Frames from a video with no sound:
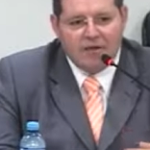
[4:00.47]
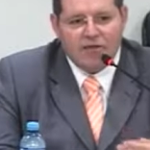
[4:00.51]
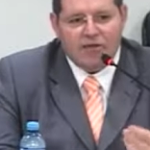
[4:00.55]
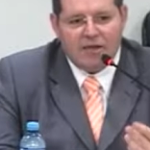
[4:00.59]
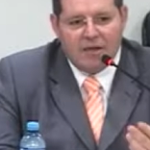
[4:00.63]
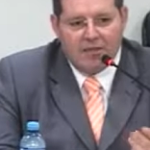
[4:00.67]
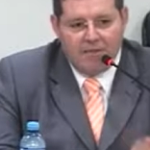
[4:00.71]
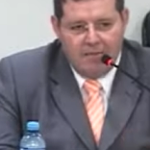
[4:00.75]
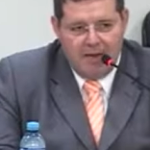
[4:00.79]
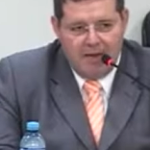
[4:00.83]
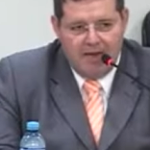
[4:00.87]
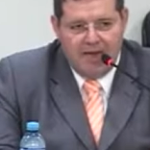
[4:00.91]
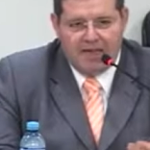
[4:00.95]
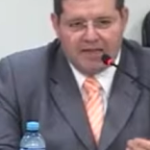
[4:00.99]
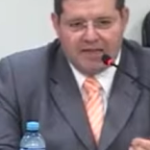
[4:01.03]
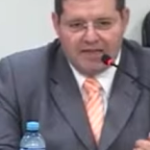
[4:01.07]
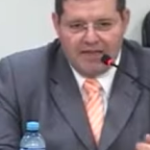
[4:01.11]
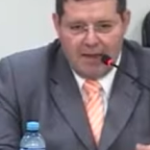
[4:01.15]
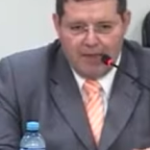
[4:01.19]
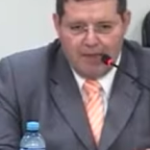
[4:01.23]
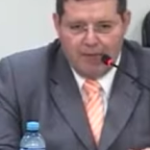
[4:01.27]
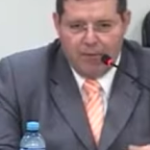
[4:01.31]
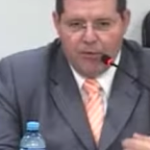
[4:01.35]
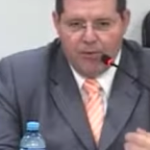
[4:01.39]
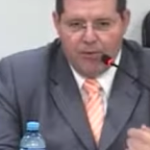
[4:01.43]
também
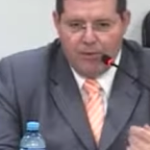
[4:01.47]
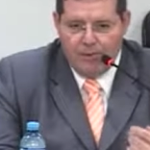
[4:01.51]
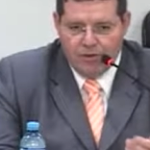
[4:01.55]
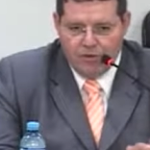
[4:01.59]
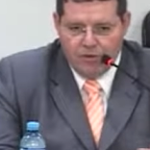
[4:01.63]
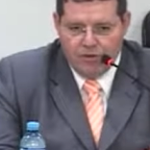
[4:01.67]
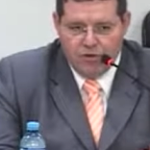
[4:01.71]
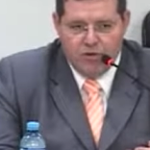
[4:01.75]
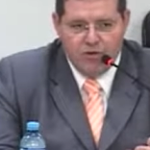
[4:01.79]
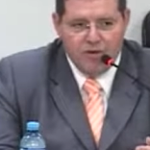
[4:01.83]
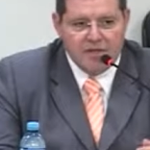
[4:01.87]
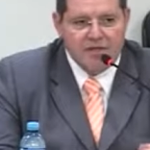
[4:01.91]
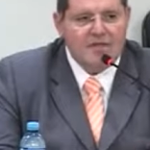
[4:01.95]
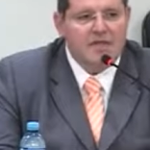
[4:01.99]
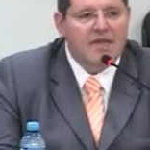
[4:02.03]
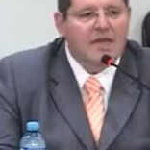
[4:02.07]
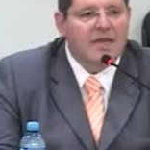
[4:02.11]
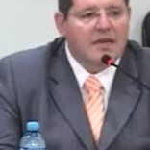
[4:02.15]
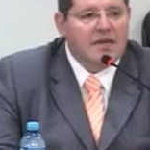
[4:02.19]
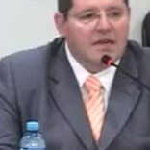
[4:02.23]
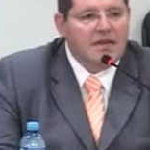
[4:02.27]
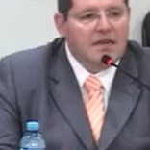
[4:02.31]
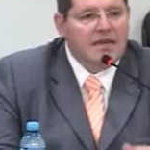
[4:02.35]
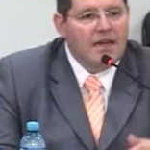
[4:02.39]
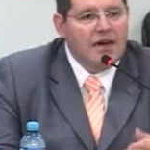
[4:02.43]
até por pessoas
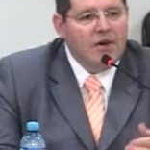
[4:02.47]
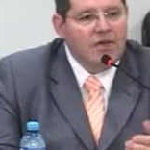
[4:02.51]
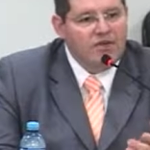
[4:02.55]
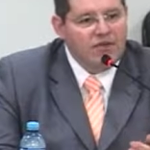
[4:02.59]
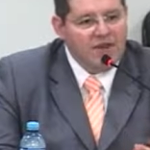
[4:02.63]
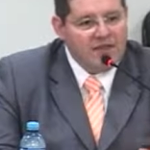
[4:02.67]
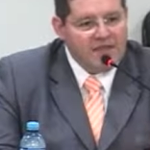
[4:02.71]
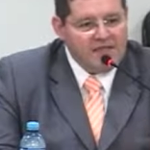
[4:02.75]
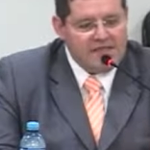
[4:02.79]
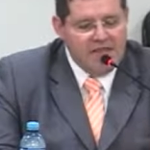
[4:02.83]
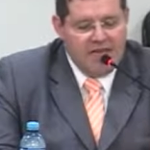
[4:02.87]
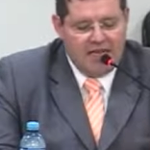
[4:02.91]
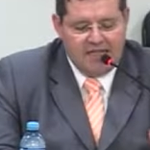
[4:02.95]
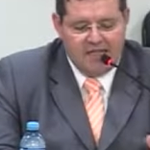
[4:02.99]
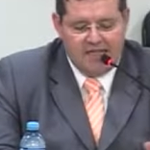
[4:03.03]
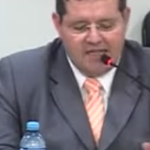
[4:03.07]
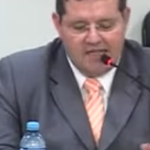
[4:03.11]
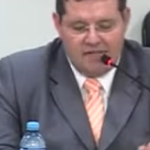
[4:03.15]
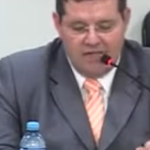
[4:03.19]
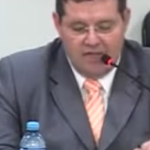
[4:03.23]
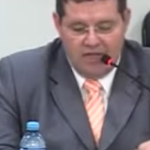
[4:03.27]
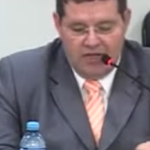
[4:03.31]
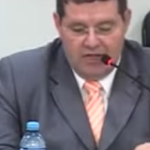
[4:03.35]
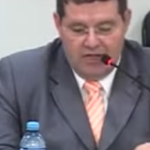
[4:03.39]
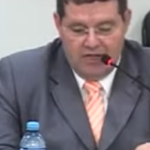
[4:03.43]
não versadas
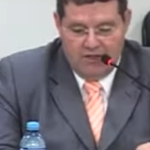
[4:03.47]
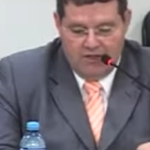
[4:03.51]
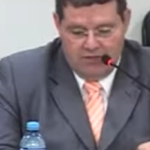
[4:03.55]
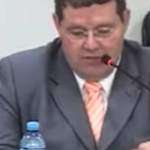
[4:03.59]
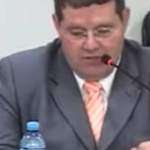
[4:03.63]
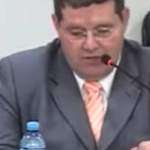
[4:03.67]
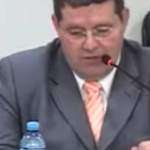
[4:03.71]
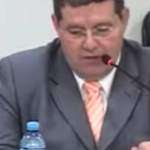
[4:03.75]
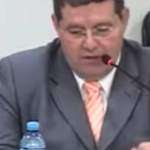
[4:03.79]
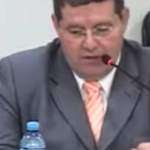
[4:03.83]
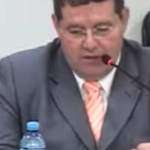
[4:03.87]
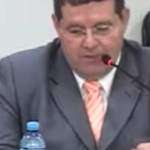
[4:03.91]
em direito.